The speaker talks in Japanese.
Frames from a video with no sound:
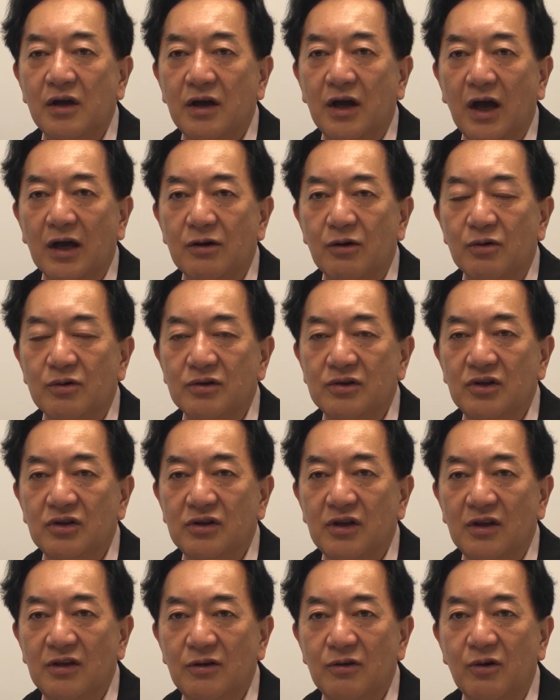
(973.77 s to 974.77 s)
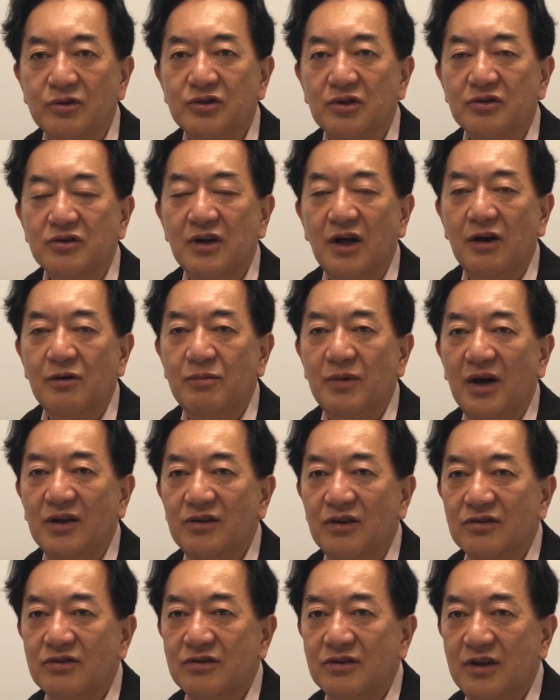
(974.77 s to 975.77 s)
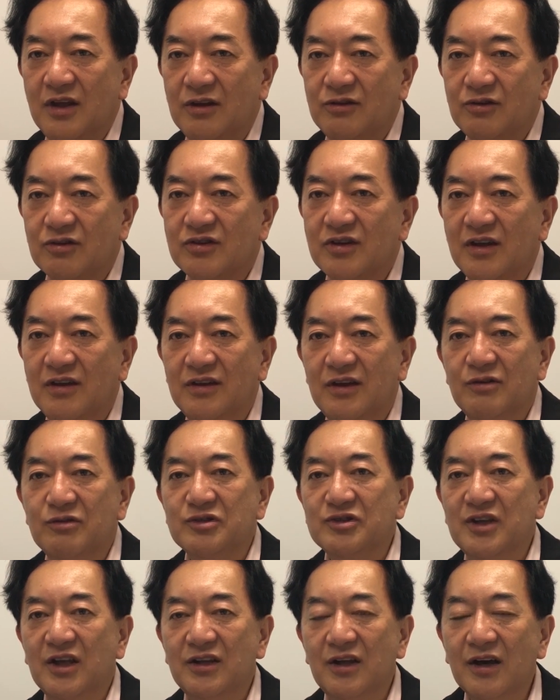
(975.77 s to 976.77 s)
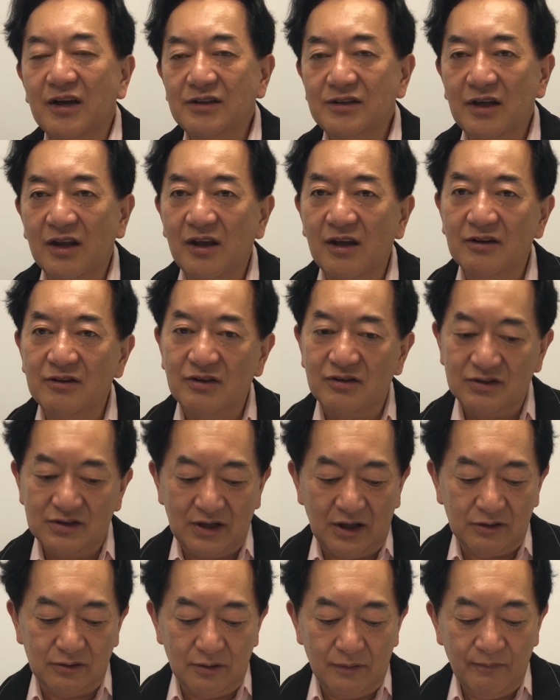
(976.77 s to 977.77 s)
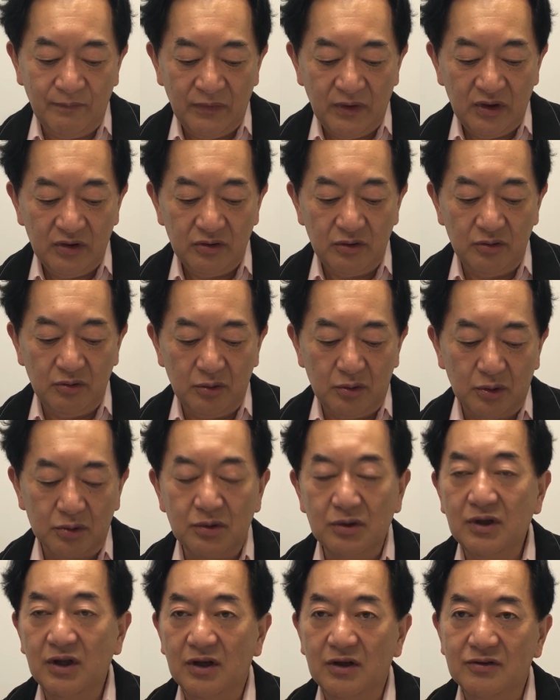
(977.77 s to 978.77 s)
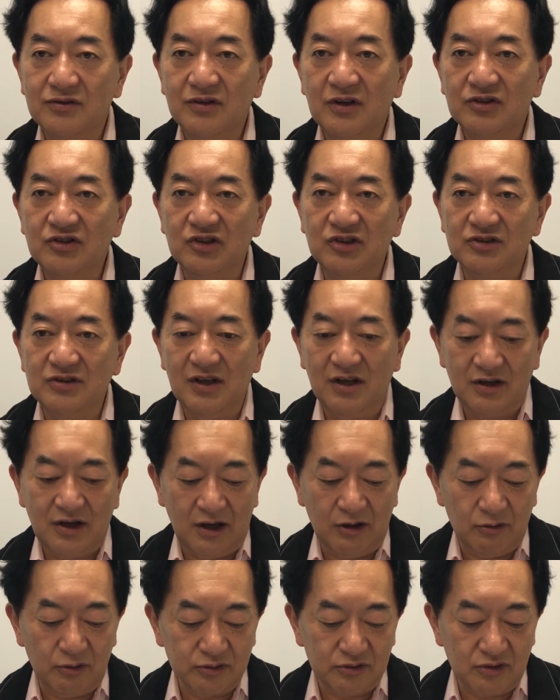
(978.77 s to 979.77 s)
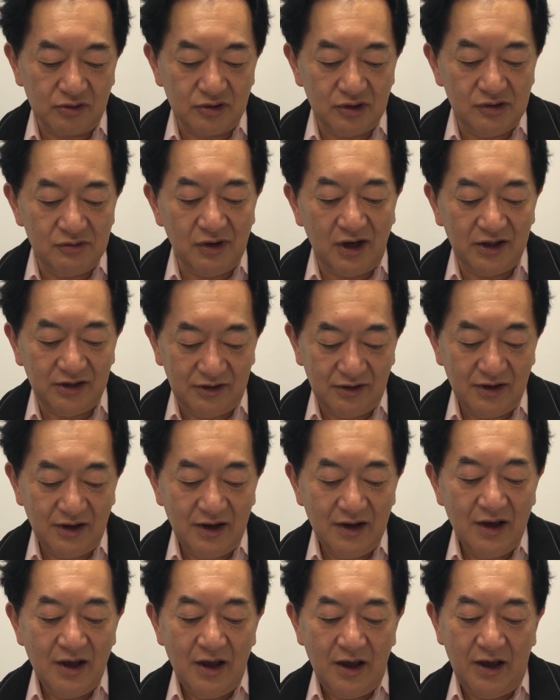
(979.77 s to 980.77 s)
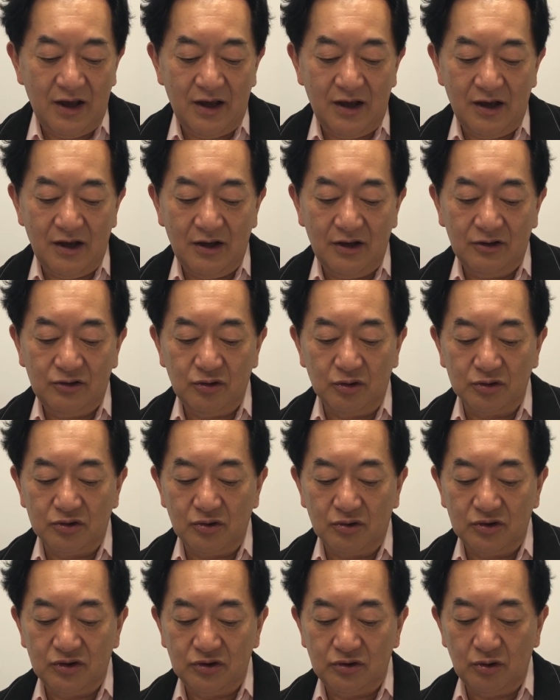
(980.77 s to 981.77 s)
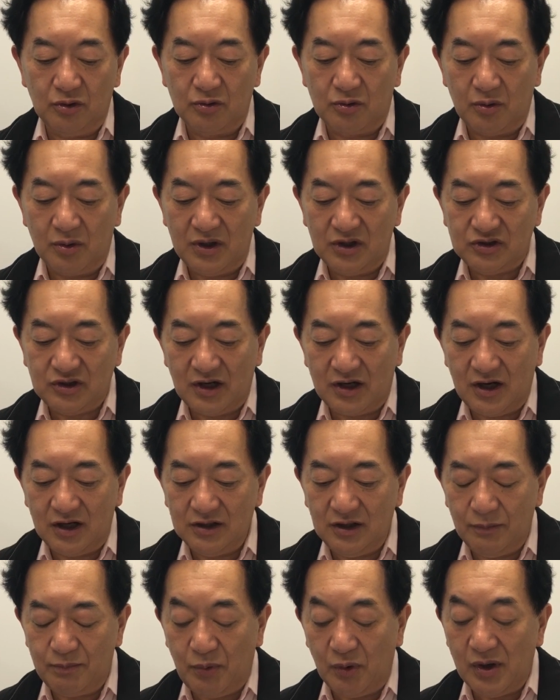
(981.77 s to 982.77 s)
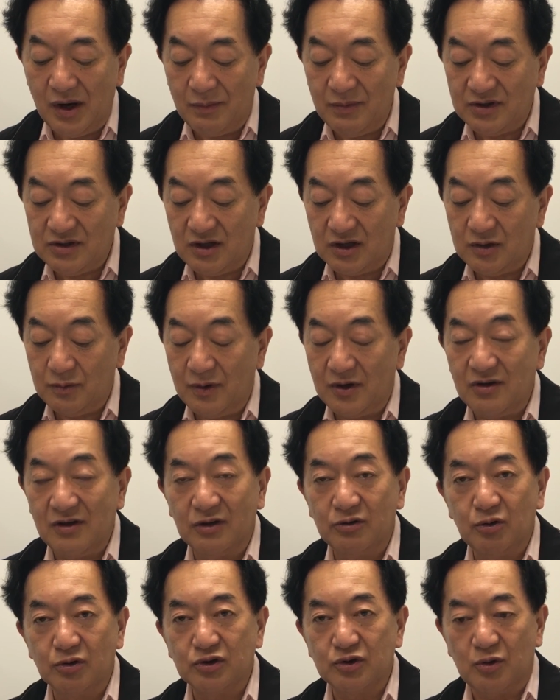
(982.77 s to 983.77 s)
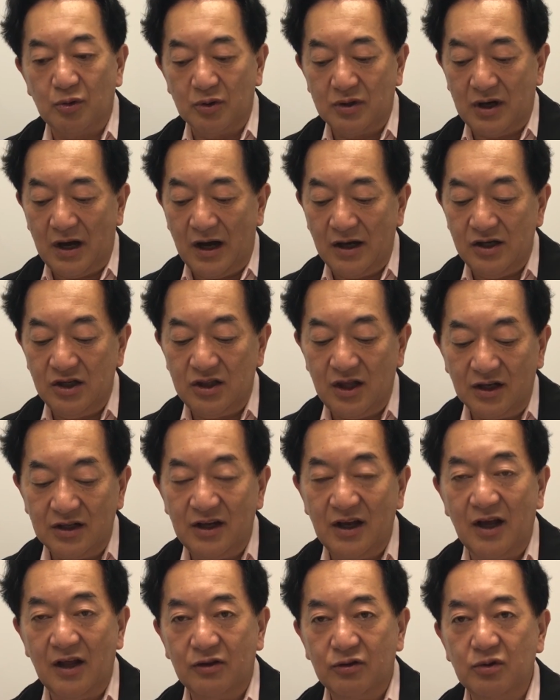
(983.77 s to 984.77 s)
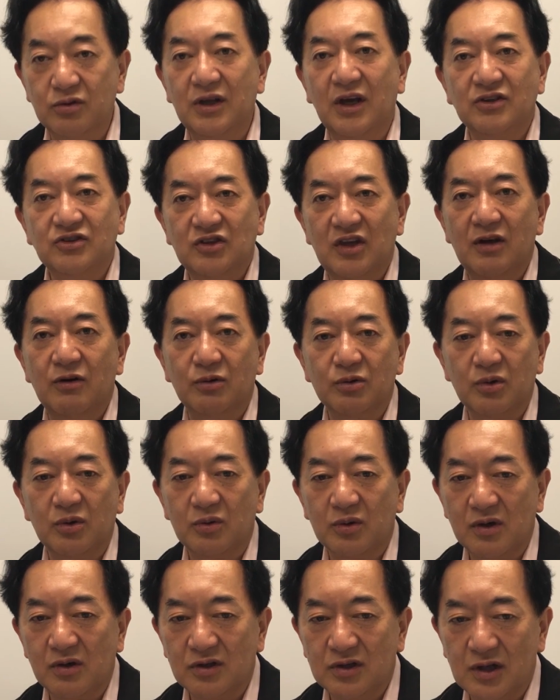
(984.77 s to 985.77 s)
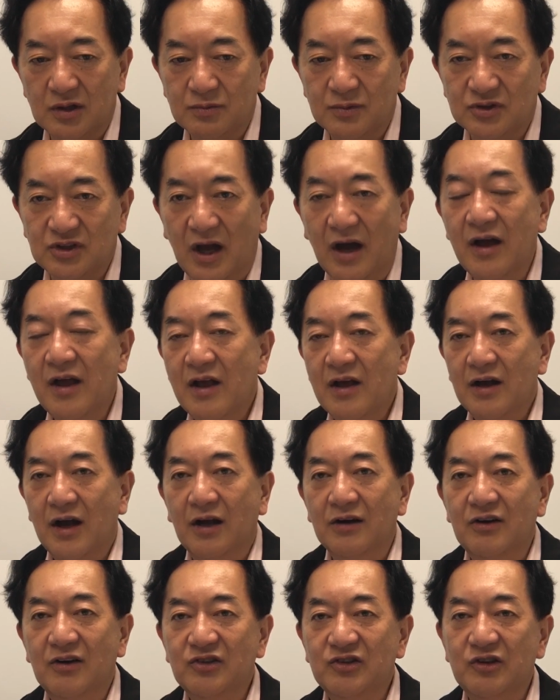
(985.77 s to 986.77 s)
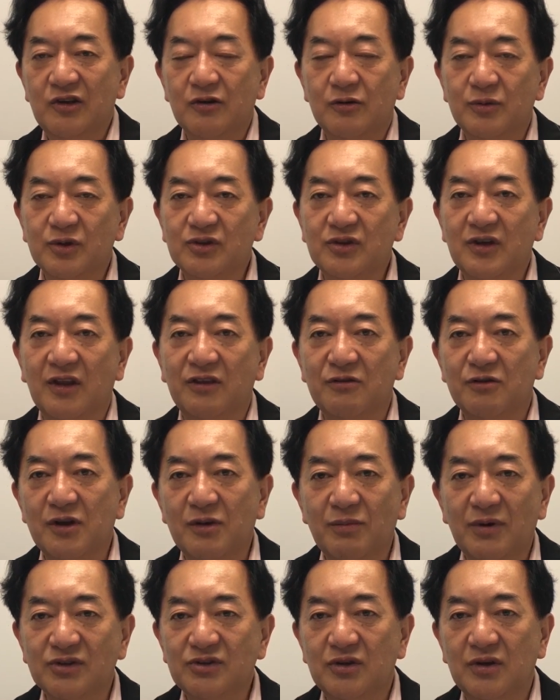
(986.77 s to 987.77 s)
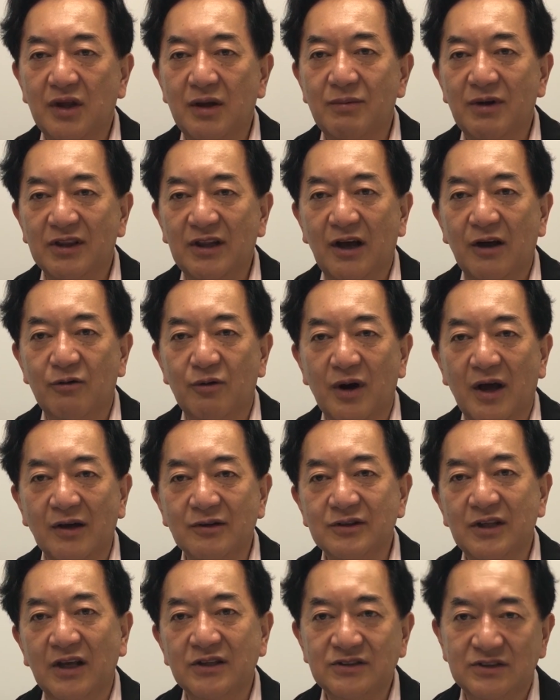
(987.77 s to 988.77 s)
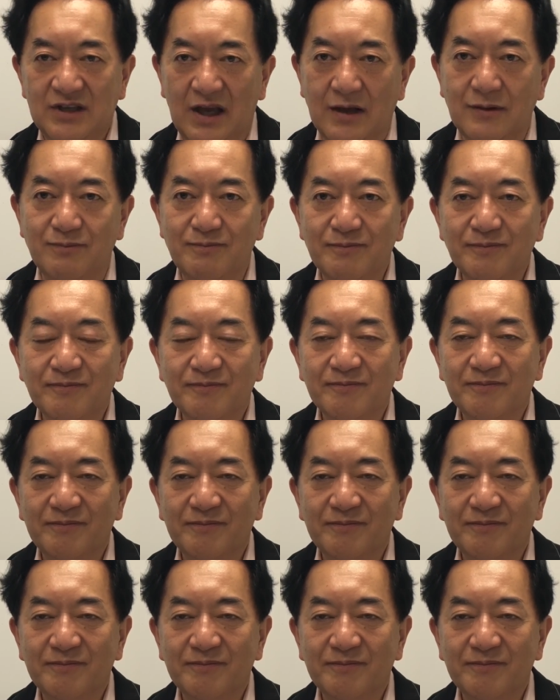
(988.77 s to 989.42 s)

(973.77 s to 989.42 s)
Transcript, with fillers: 外国に行って日本食がうまいですねって宣伝をしただけじゃないですかと。ということでですね新政権発足祝い、えー、超少子超高齢社会日本が目指すべきは都市国家イタリアと題してお届けをいたしました関連資料もつけておきますのでまたご覧ください。